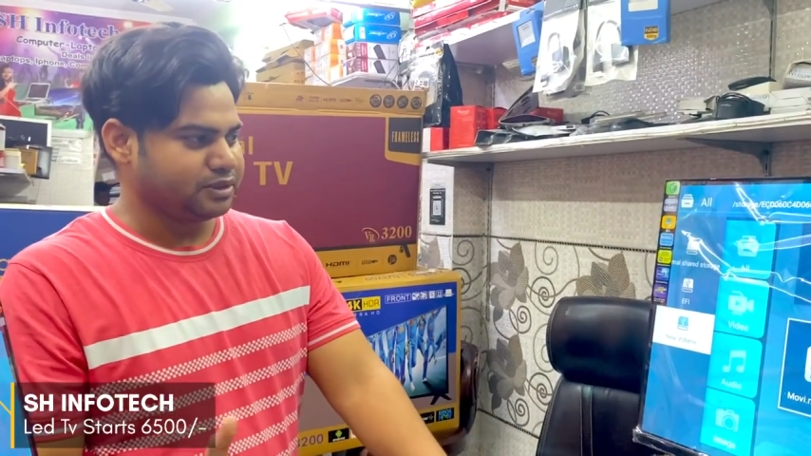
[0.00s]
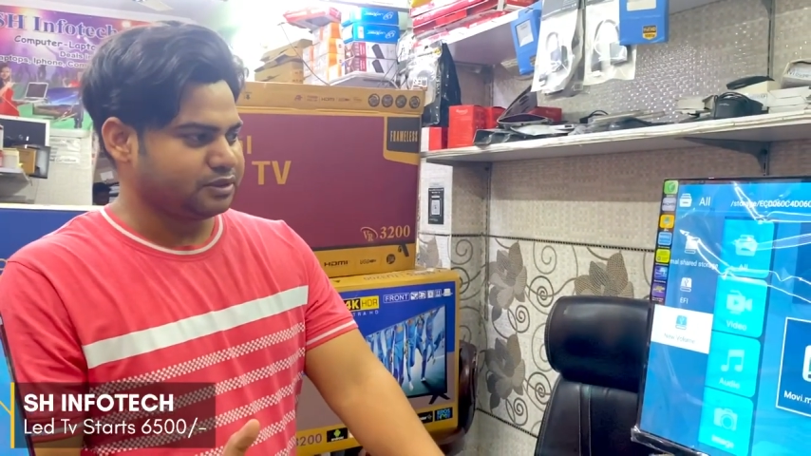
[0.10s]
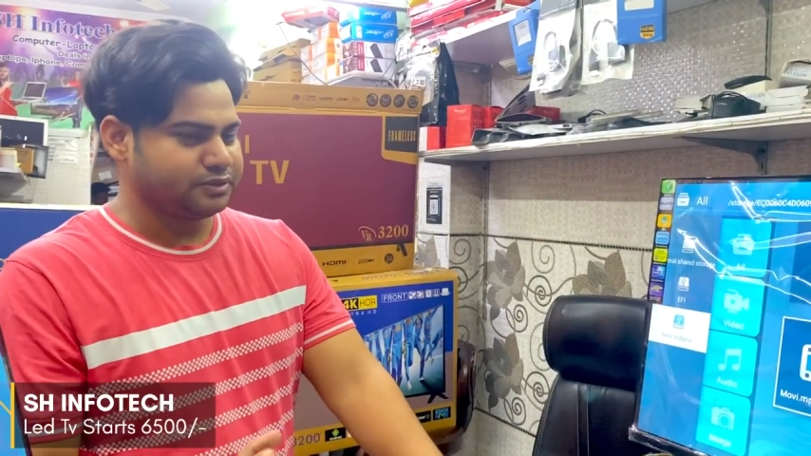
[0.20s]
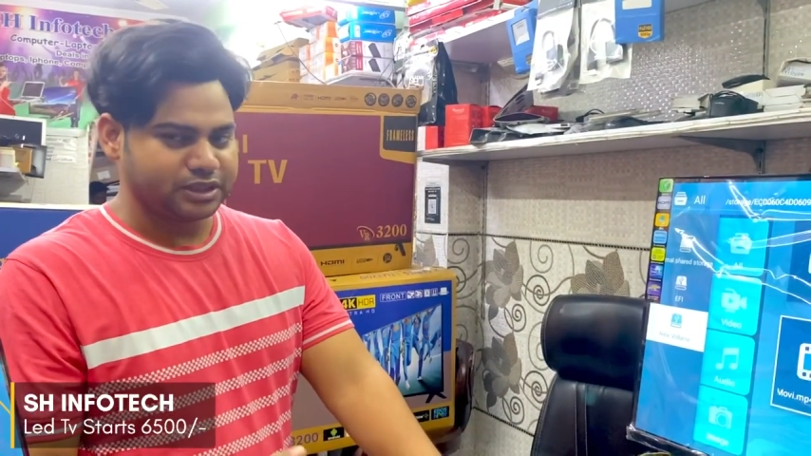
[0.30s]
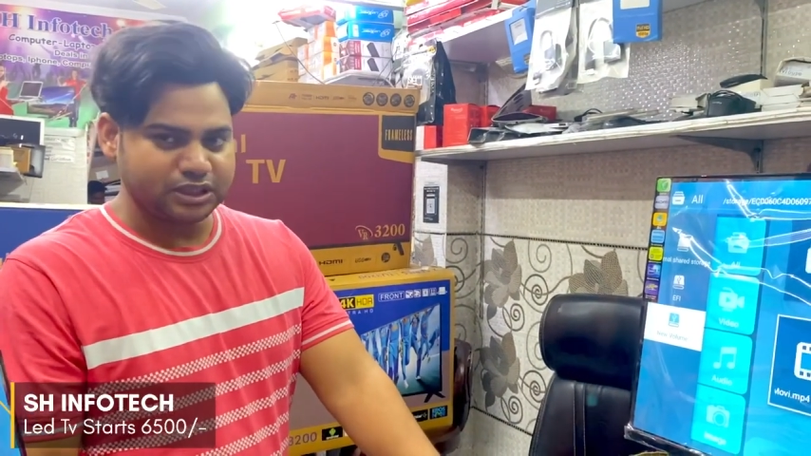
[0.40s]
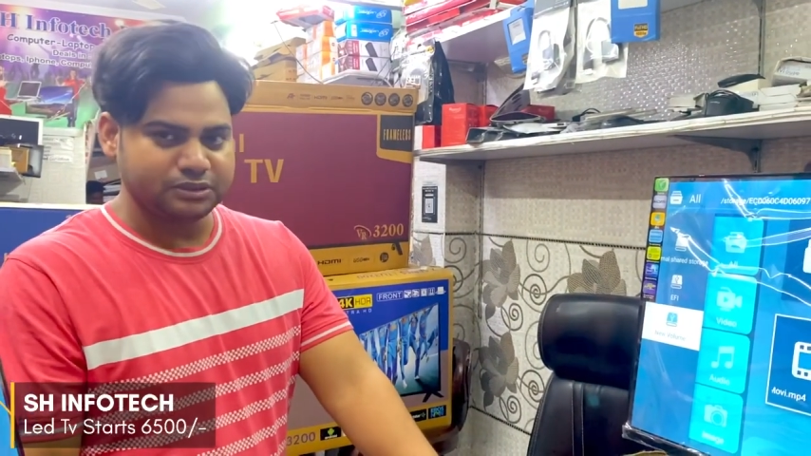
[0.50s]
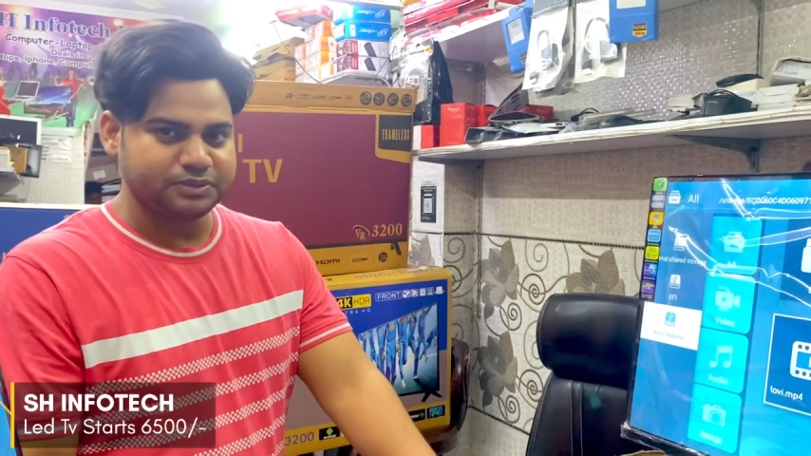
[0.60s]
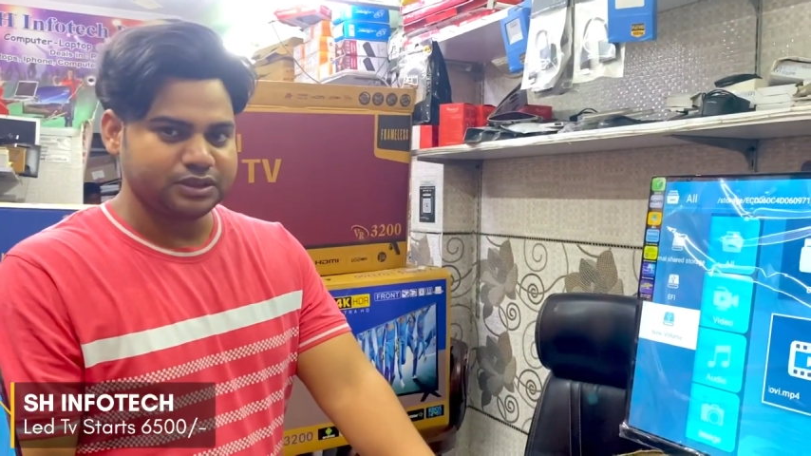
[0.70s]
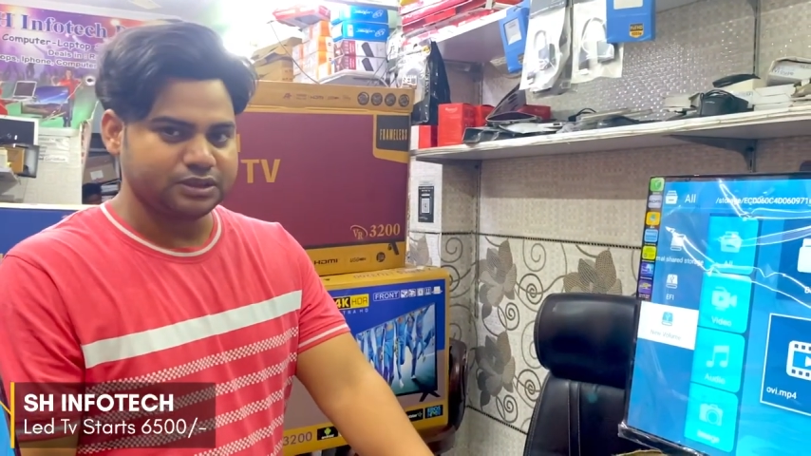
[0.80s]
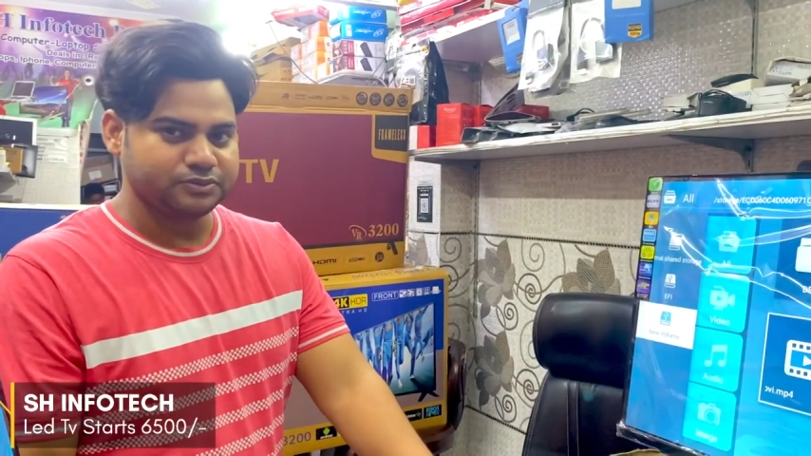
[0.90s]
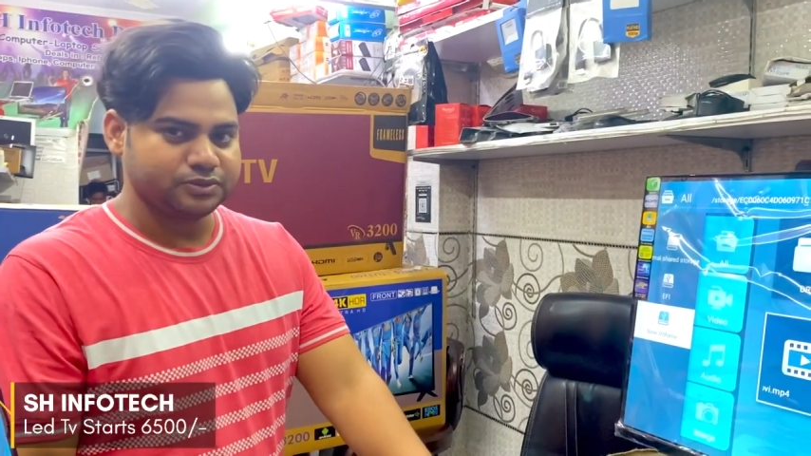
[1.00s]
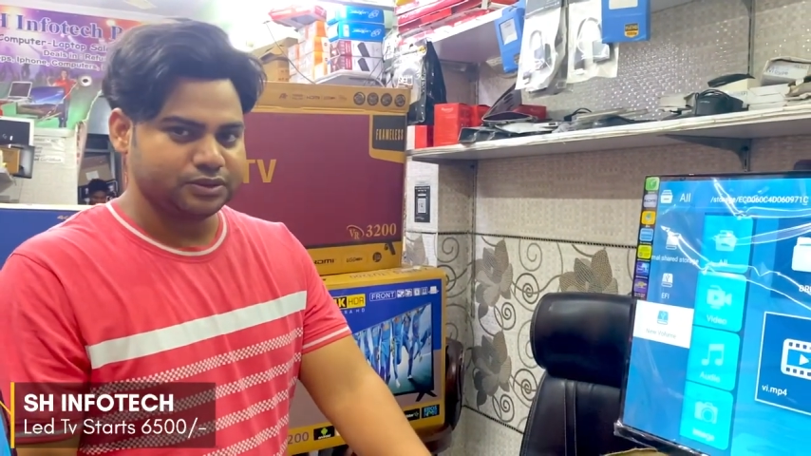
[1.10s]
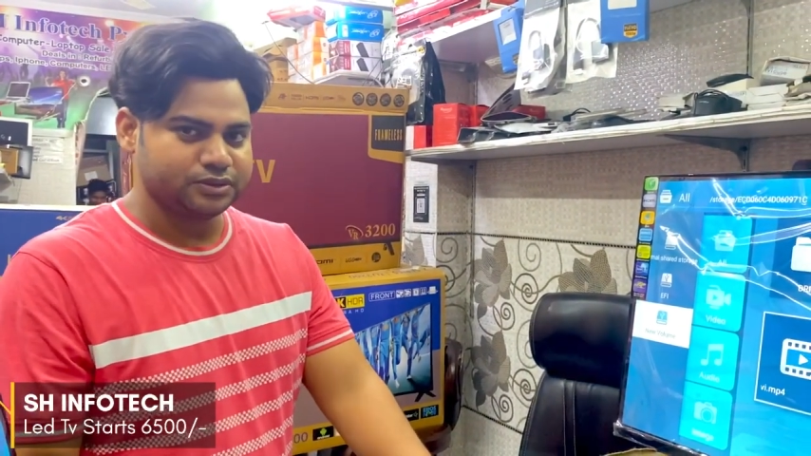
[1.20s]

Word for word: पड़ेगा आपको ग्यारह का पड़ेगा आपको